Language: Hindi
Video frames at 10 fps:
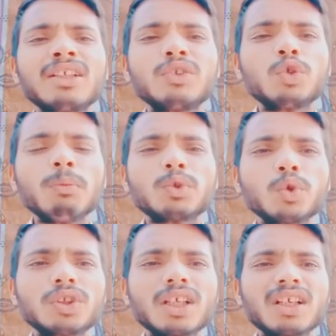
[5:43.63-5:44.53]
जो मैं
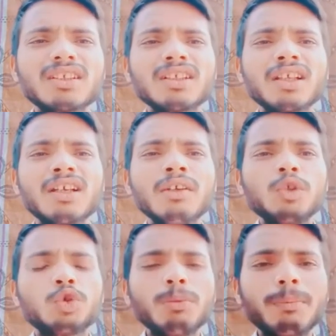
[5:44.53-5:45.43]
सोचा करता था
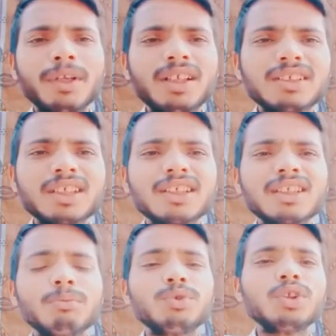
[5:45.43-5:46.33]
जो मैं बनना चाहता
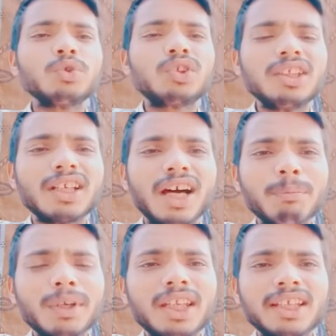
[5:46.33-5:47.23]
था मुझे उसी राह
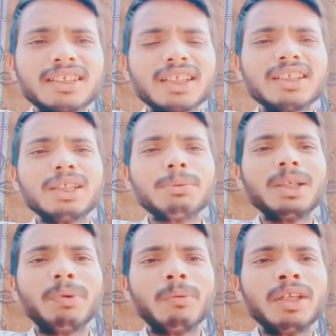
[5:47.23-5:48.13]
पर लेके जाती थी मेरी
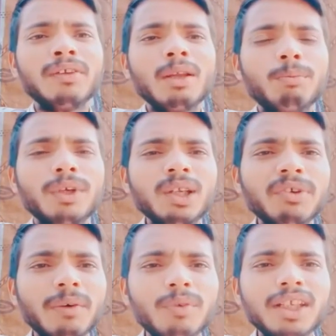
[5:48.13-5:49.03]
फैमिली मेरी
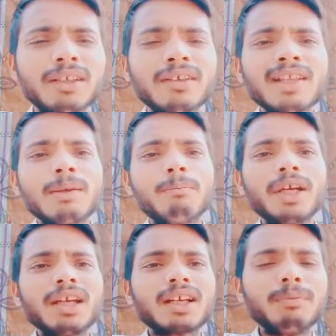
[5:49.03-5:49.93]
फैमिली ने
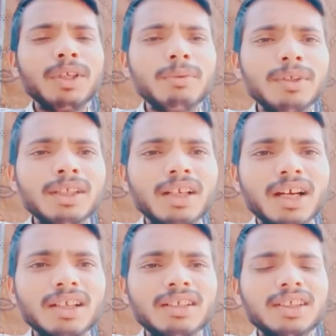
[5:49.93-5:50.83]
मैं कभी भी
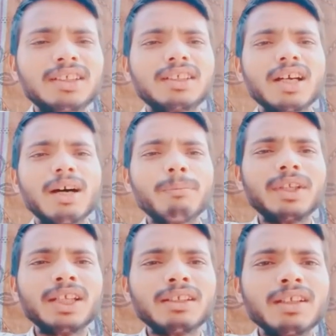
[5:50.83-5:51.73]
अगर डिस्ट
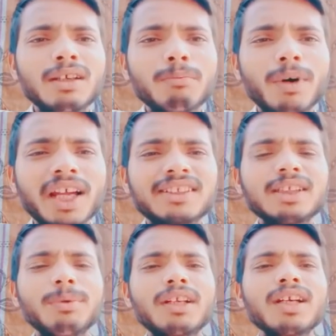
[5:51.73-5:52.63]
अपने मार्ग
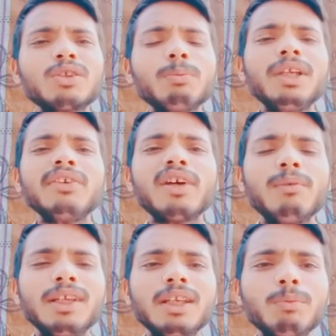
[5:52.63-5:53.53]
से भटका तो मेरी
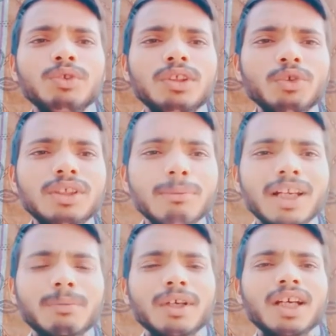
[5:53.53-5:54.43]
फैमिली ने मुझे उसी
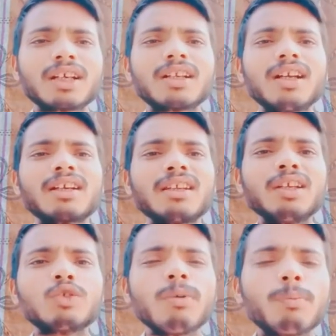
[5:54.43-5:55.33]
मार्ग पर लाकर खड़ा कर
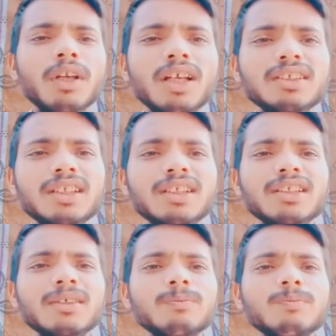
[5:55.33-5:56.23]
दिया जो मैं बनना चाहता था